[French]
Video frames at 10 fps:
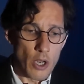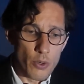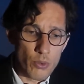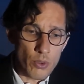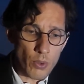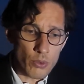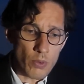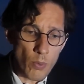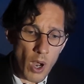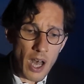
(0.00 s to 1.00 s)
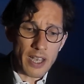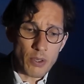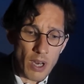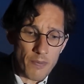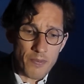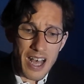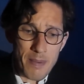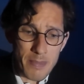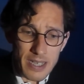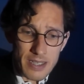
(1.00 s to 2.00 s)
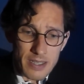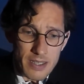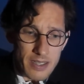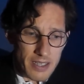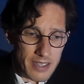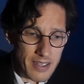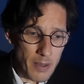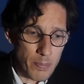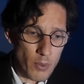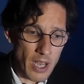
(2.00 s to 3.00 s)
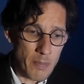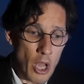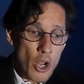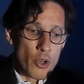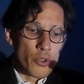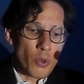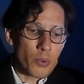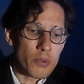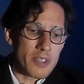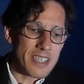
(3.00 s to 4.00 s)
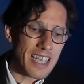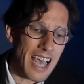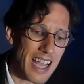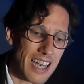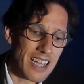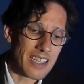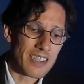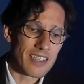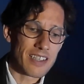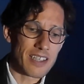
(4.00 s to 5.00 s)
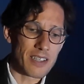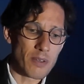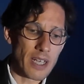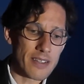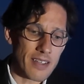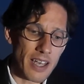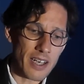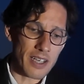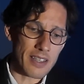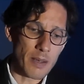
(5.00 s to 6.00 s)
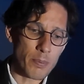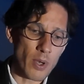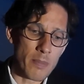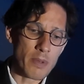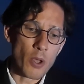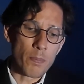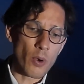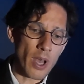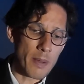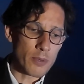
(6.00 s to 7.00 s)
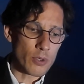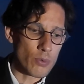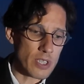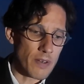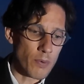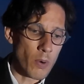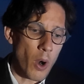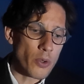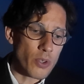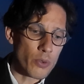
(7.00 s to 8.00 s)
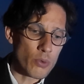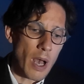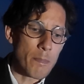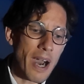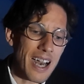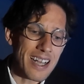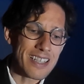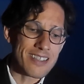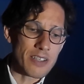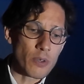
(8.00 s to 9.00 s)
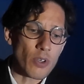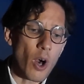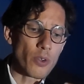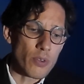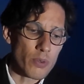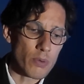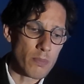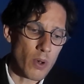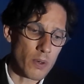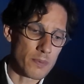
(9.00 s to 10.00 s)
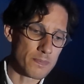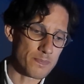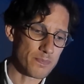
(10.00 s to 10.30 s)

L'union du moi et de la femme est un poème. L'union du ciel et de la terre est un poème. Mais le poème que nous avons entendu a paralysé notre entendement.